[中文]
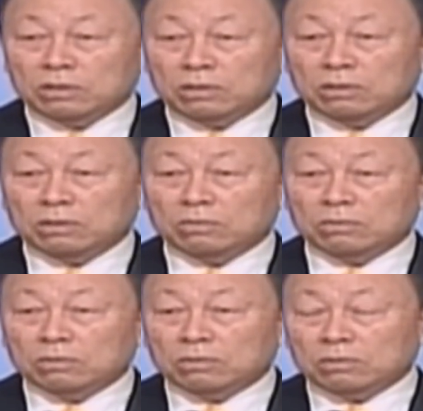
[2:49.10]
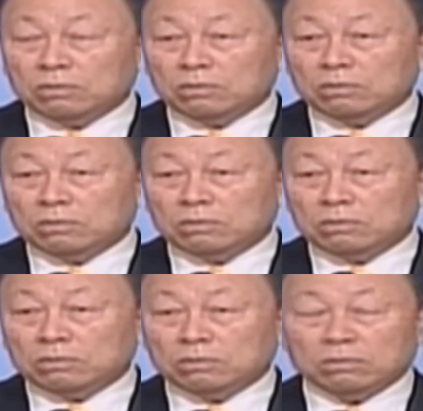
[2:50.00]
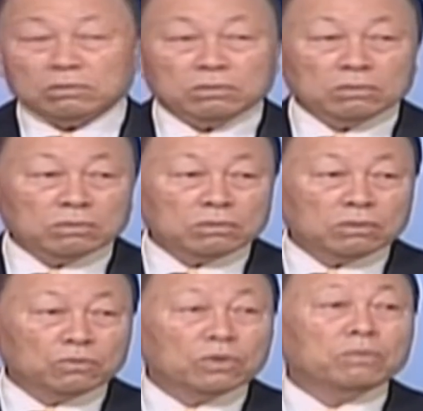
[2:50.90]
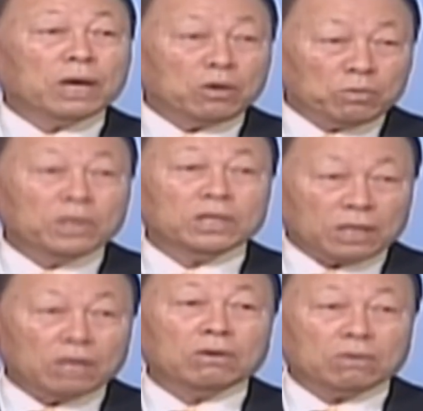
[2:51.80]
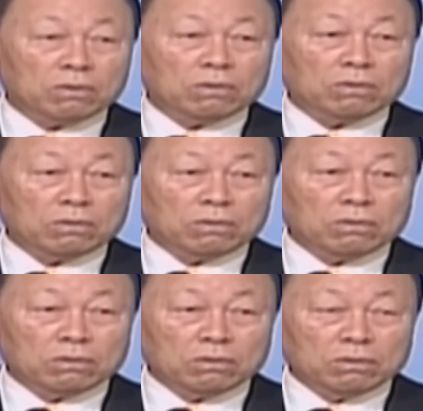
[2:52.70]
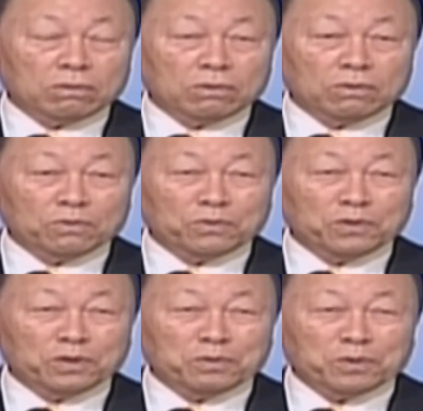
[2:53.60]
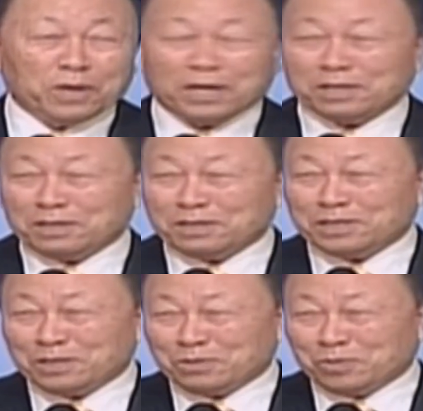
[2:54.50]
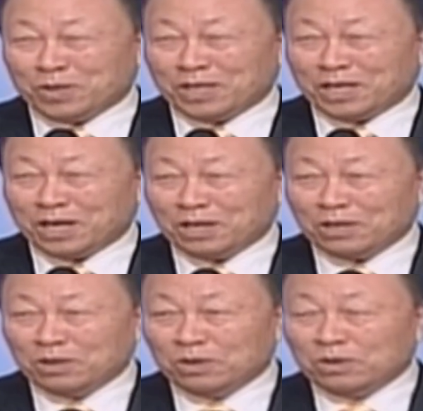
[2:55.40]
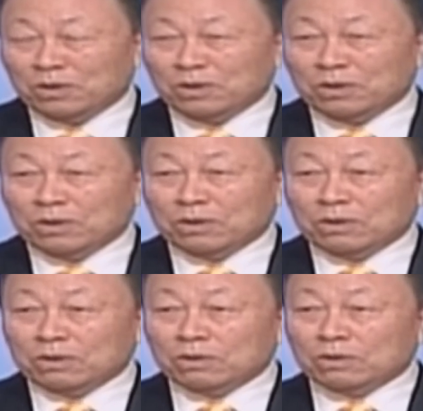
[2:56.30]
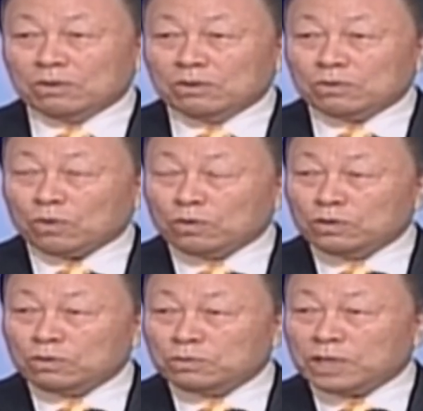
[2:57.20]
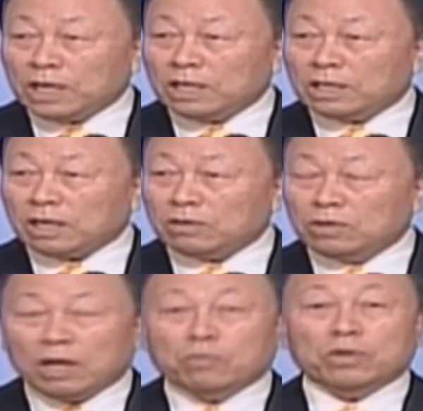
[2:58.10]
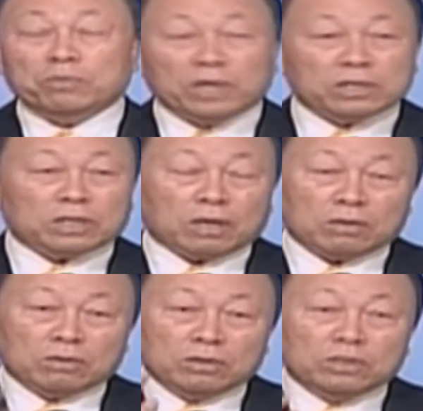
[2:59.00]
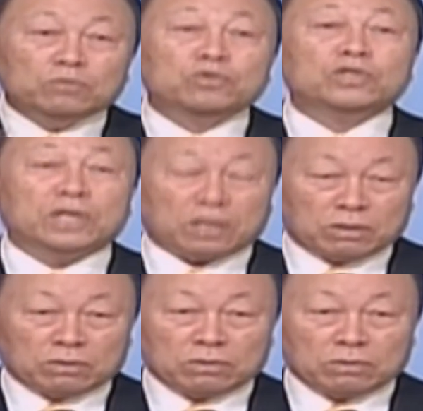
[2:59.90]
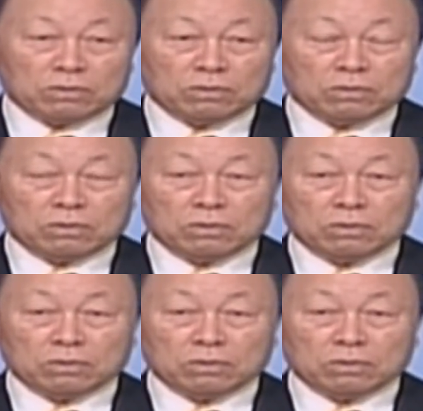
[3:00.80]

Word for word: 那么在这世上，人们经常犯的罪恶是受贿。公务员什么时候遇到困难？公务员受贿的时候遇到困难，发现一些问题，